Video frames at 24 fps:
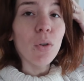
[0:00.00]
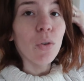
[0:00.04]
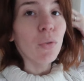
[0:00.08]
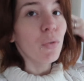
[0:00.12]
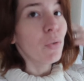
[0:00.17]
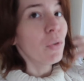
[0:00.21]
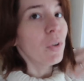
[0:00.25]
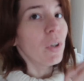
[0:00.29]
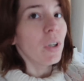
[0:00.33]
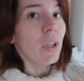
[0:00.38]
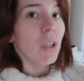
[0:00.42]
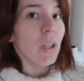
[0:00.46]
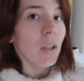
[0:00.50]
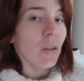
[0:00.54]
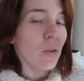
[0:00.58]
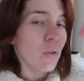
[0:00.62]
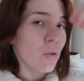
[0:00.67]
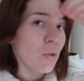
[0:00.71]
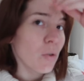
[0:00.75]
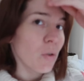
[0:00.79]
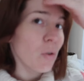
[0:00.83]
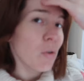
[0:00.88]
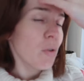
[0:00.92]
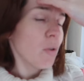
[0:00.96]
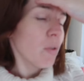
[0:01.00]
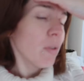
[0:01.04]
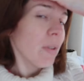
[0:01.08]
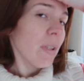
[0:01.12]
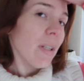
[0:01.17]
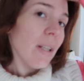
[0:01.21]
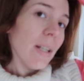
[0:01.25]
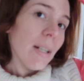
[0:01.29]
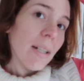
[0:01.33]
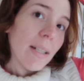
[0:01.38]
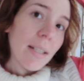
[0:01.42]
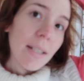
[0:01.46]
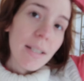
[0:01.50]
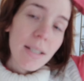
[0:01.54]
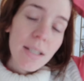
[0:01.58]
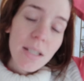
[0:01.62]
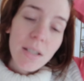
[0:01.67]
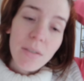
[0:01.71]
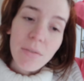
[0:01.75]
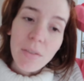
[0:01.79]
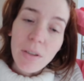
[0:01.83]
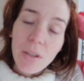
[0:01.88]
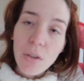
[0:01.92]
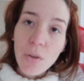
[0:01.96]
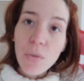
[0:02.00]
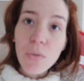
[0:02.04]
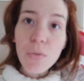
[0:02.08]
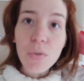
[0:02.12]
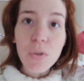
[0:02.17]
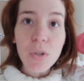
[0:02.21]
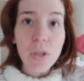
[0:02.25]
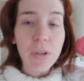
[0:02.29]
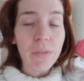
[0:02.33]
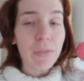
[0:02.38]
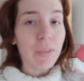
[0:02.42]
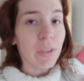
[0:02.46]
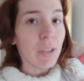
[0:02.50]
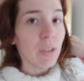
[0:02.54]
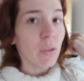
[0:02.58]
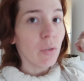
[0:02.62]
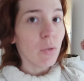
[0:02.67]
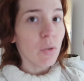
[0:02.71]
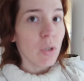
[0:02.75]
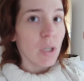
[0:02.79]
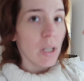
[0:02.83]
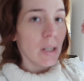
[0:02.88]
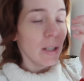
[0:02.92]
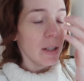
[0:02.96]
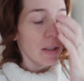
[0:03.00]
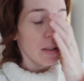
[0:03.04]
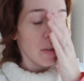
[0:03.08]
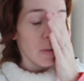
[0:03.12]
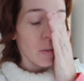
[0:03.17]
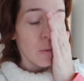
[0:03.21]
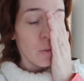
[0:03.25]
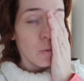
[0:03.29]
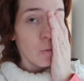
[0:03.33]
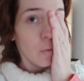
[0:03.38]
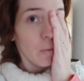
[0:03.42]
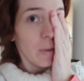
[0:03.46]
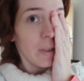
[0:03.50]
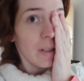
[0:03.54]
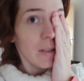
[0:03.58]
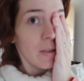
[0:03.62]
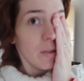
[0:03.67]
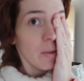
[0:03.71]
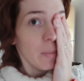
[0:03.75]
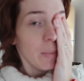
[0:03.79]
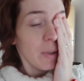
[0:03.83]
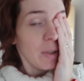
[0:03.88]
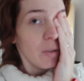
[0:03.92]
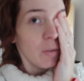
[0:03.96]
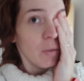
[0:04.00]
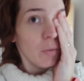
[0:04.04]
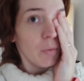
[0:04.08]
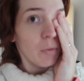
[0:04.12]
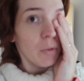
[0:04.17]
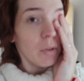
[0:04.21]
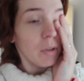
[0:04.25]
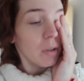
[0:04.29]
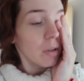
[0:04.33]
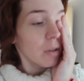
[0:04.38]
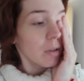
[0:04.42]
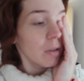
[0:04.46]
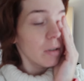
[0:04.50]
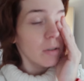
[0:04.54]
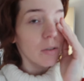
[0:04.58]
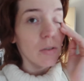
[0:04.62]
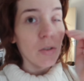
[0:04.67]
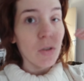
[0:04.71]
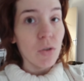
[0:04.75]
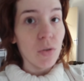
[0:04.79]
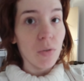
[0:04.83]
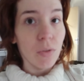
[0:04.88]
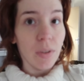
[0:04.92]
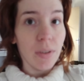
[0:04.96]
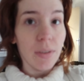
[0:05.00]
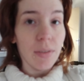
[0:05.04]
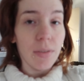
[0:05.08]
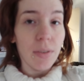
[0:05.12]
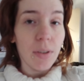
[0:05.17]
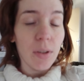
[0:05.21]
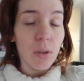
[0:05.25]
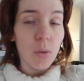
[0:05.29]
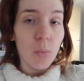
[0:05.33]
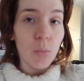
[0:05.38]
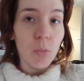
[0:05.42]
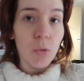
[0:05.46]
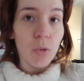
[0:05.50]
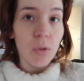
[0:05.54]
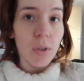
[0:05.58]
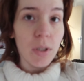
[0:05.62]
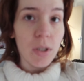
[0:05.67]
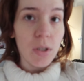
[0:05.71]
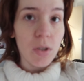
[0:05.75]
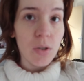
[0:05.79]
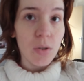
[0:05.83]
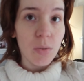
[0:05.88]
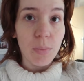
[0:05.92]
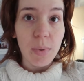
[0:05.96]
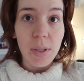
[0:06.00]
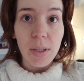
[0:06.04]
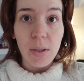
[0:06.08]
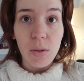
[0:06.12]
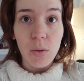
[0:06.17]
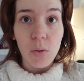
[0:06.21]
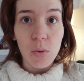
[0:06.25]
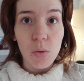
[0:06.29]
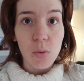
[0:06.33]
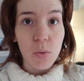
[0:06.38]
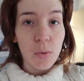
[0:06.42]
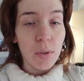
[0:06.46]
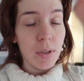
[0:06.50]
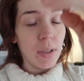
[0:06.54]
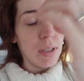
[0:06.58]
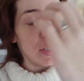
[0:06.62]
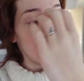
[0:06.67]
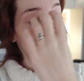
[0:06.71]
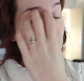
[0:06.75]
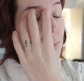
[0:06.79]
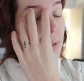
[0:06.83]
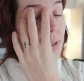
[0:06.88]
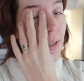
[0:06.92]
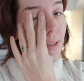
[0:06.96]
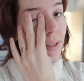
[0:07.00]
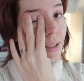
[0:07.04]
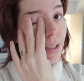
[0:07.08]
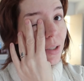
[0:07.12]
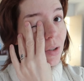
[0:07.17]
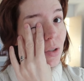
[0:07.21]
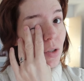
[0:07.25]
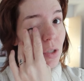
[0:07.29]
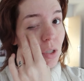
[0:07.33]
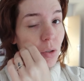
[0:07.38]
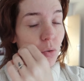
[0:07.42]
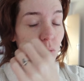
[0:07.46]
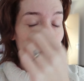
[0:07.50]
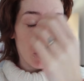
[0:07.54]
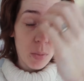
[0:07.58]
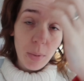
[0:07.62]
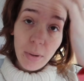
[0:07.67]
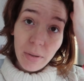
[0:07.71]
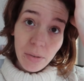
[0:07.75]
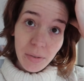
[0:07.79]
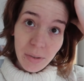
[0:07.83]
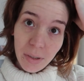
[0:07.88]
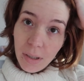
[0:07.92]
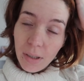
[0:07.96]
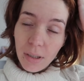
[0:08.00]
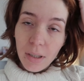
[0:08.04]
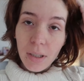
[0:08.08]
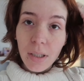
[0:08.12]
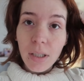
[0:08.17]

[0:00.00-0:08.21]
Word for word: le vlog, aujourd'hui on est lundi 29 janvier donc j'attaque une nouvelle semaine de vlog Je vais faire le montage bah, de celui de la semaine dernière que j'ai toujours pas fait